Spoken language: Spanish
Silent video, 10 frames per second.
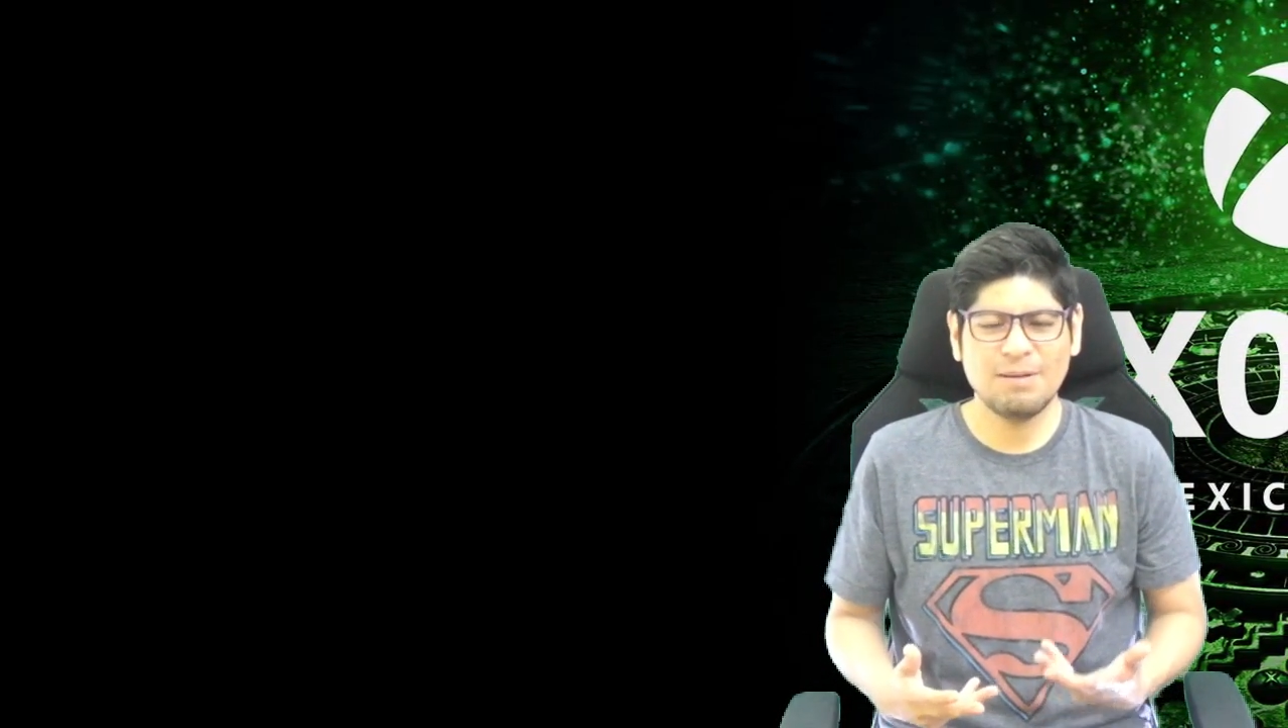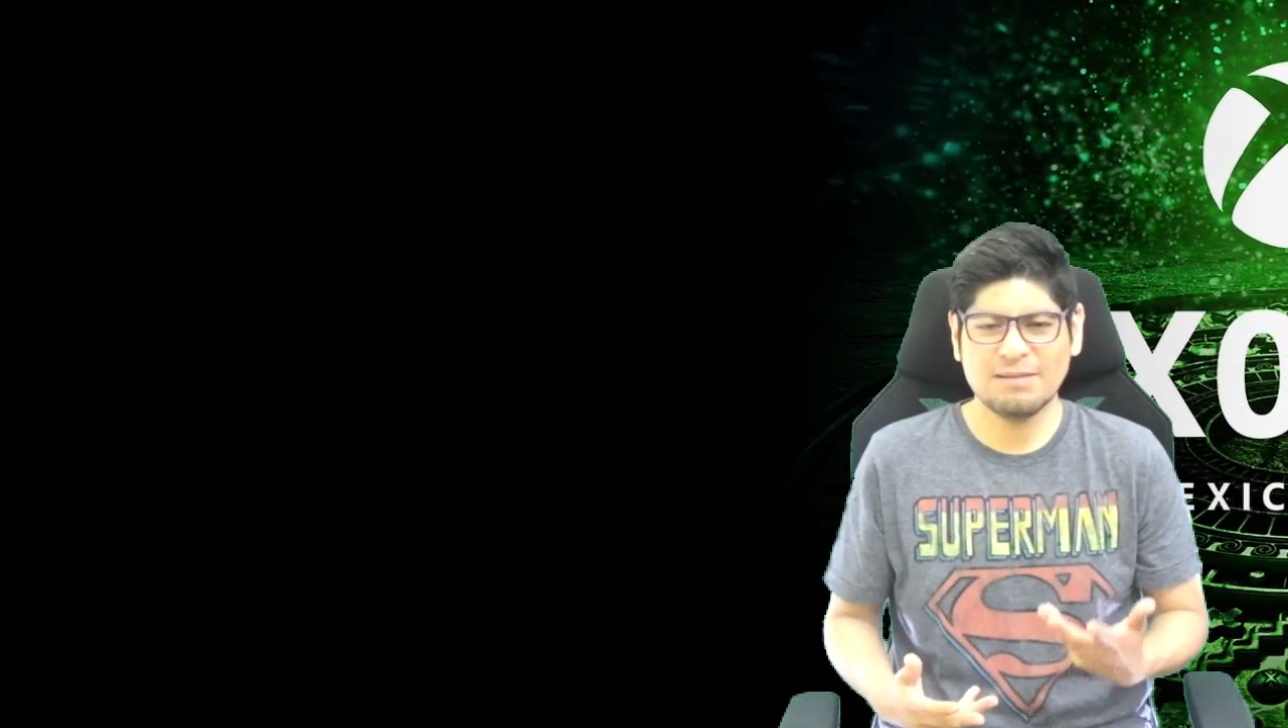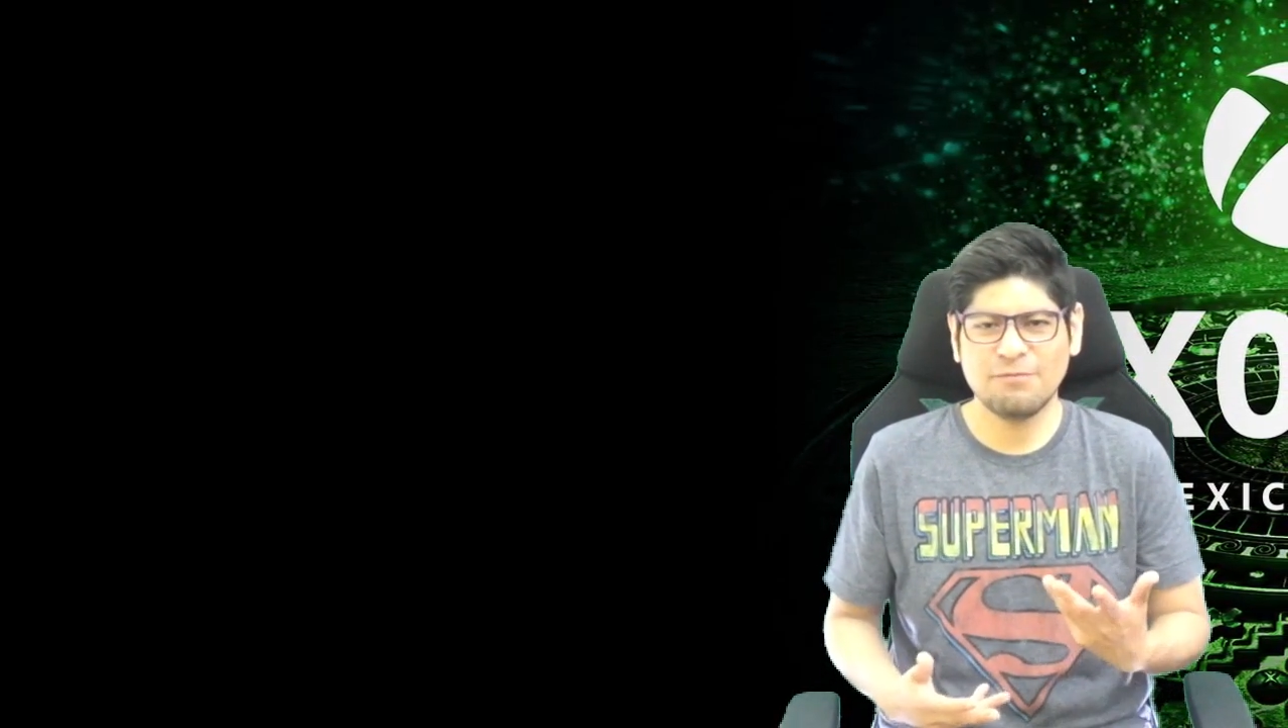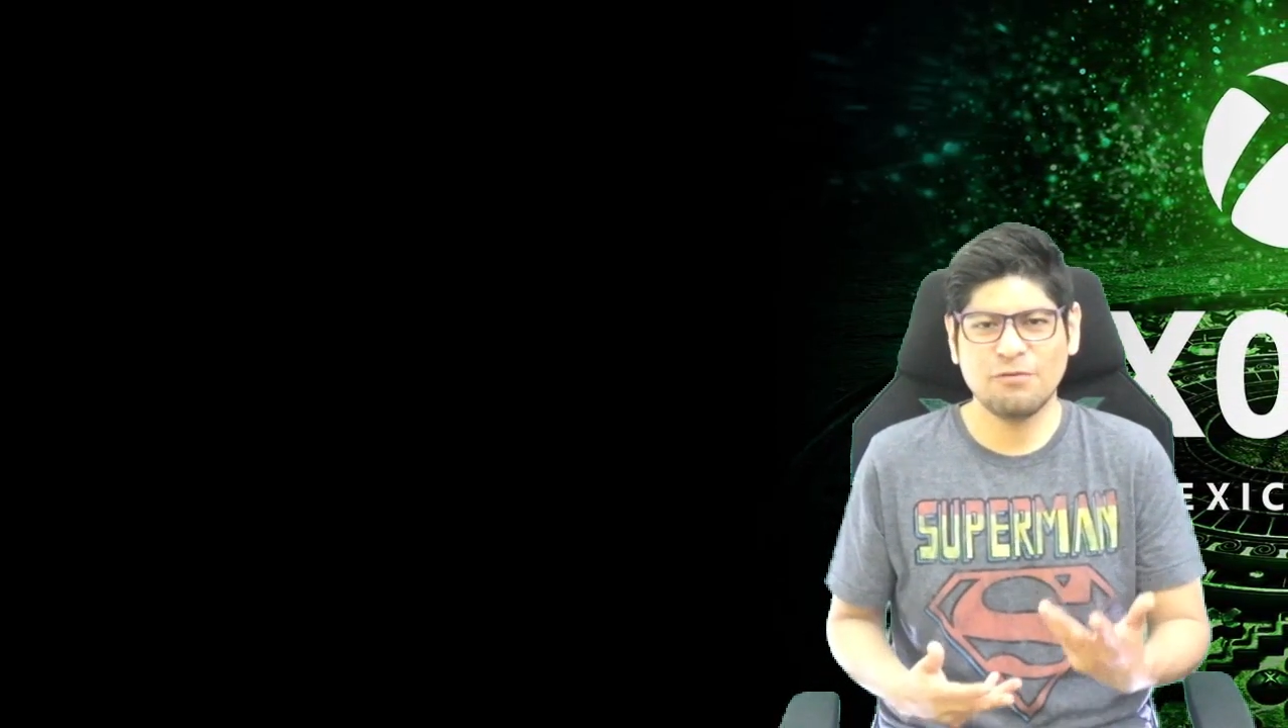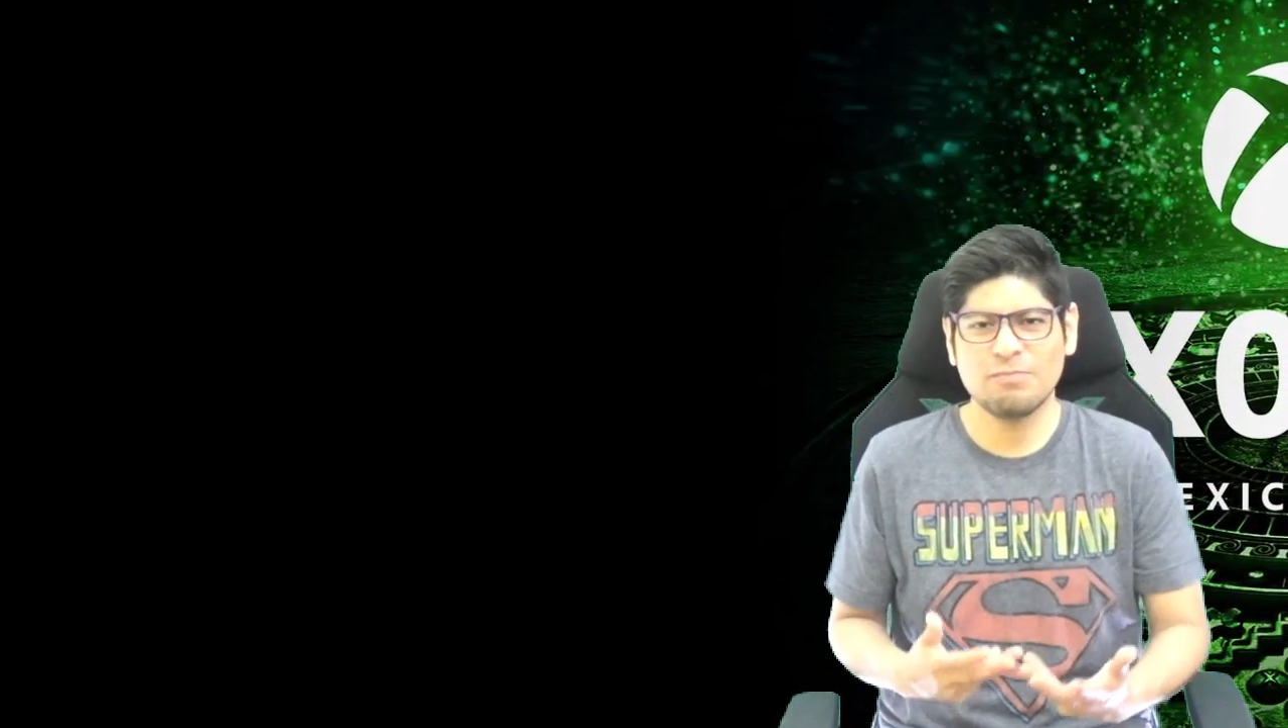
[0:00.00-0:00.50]

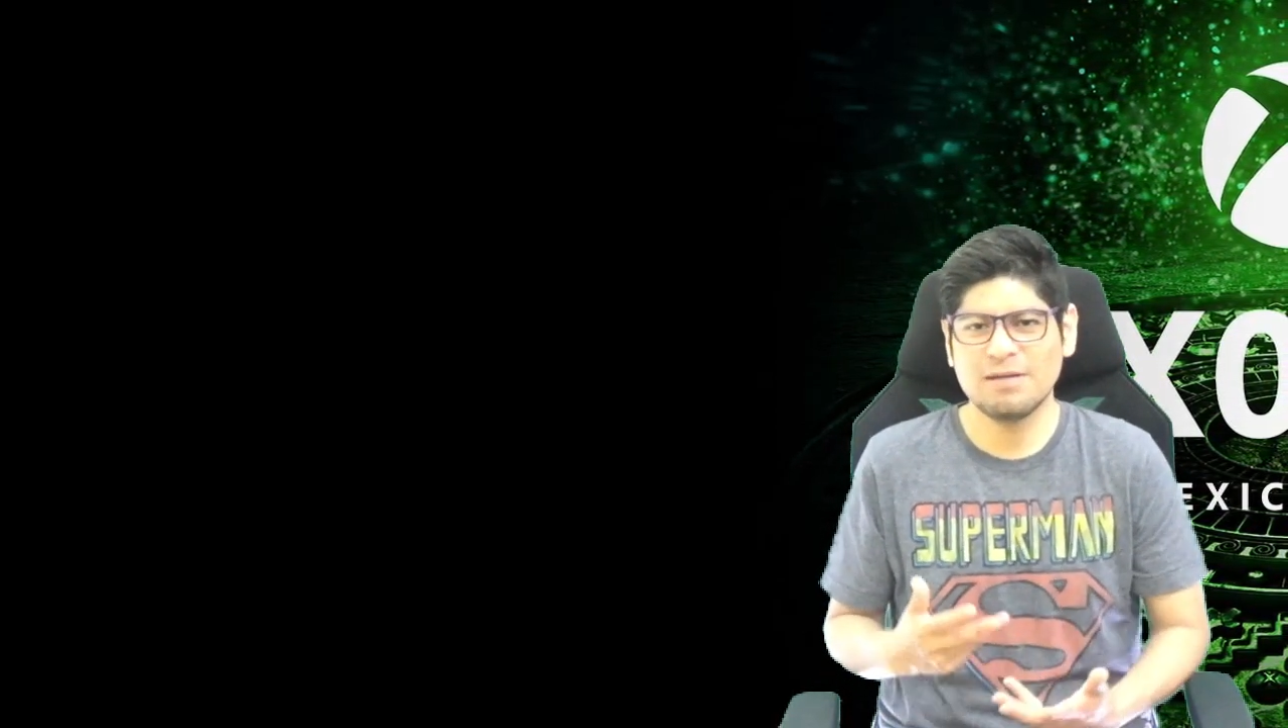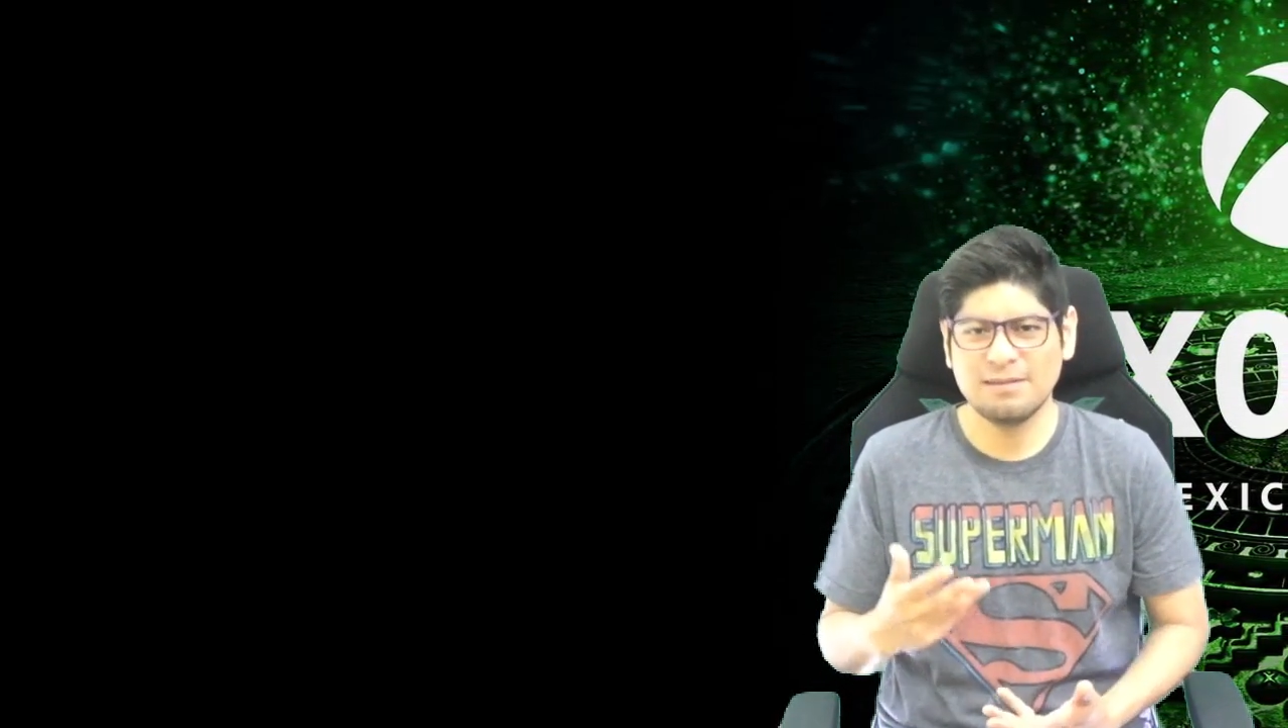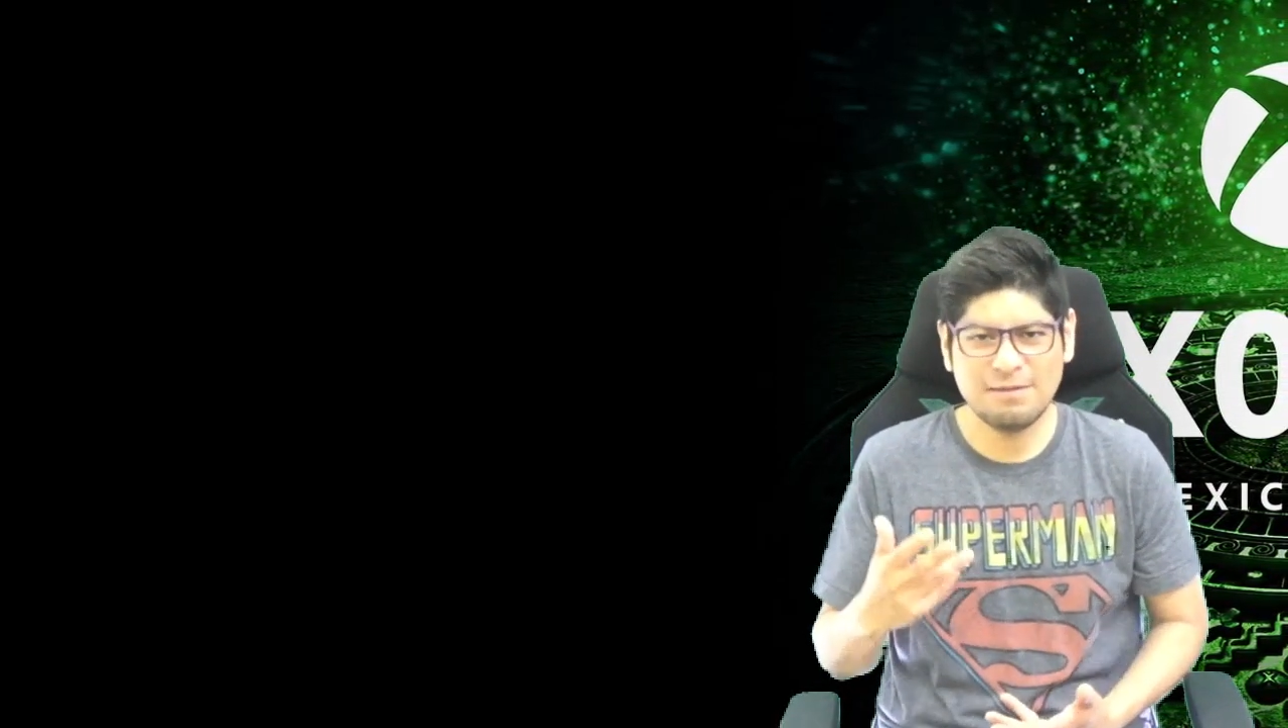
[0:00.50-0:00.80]
plataformas